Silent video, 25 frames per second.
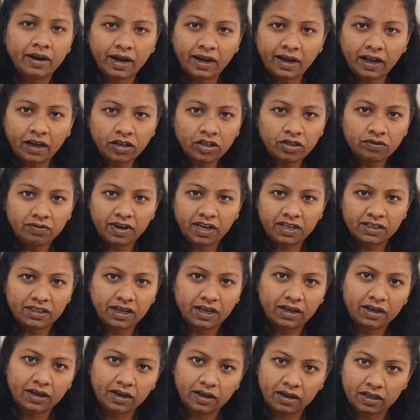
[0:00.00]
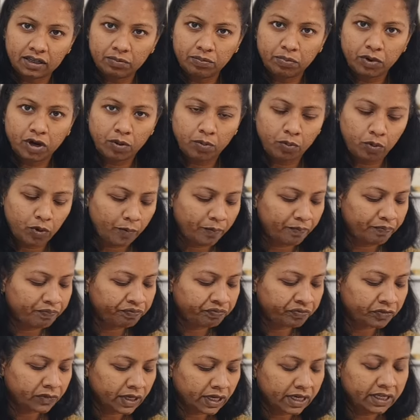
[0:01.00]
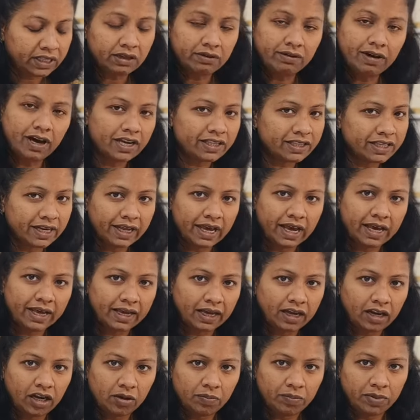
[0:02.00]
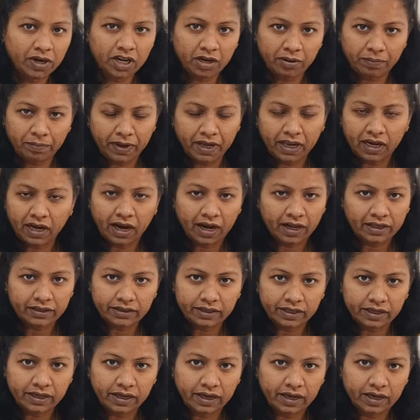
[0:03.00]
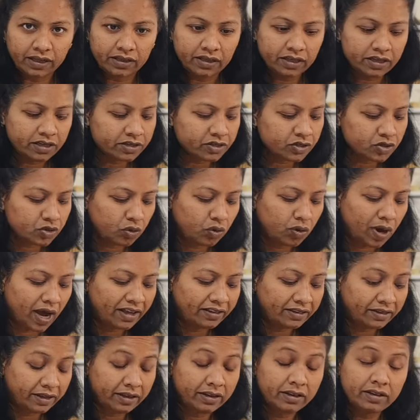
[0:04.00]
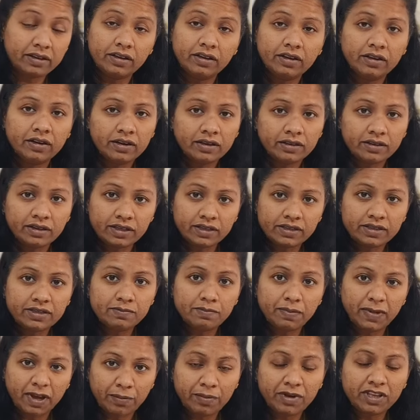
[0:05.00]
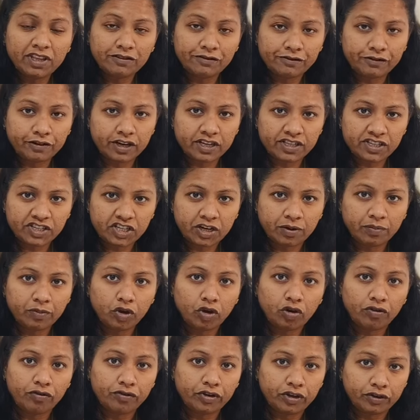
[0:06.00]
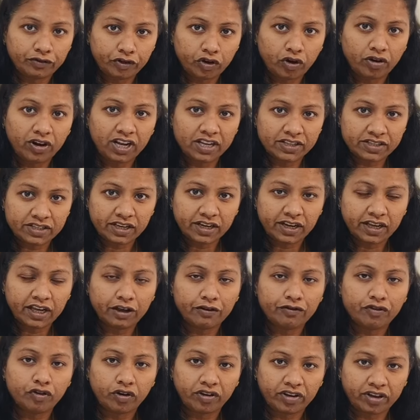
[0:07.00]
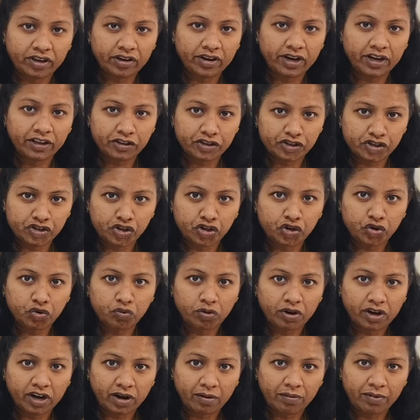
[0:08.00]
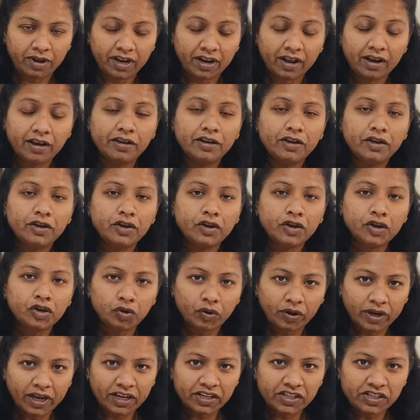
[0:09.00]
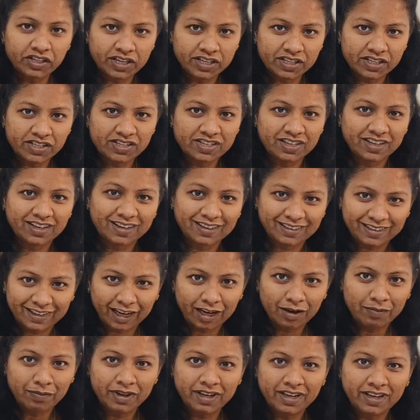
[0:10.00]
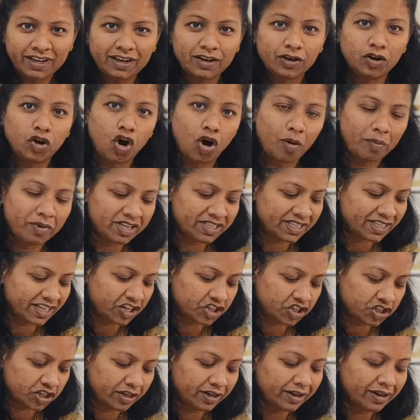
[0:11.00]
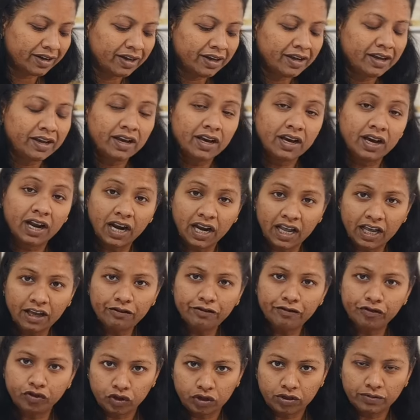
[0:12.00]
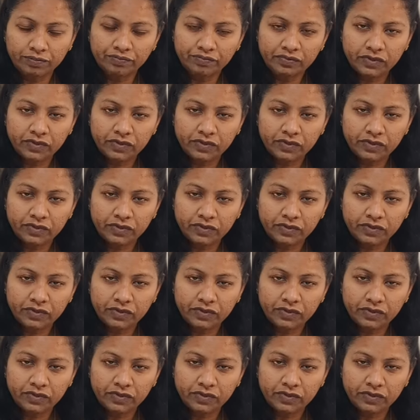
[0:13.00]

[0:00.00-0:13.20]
ரெண்டாவது வார்த்தை என்னன்றதை பார்ப்போம் இந்த வார்த்தை நீங்கள் கேள்விப்பட்டிருப்பீங்களா எனக்கு தெரியாது ஸோ ஐ திங்க் திஸ் மேபி த ஃபர்ஸ்ட் டைம் யூ இஃப் யூஆர் லிசனிங் இஃப் யூஆர் ஹியரிங் திஸ் நியூ வேர்ட் அப்படின்னா யூ கேன் ஜஸ்ட் டெல் மீ இன் காமன் செக்ஷன் க்ளீஃபுல்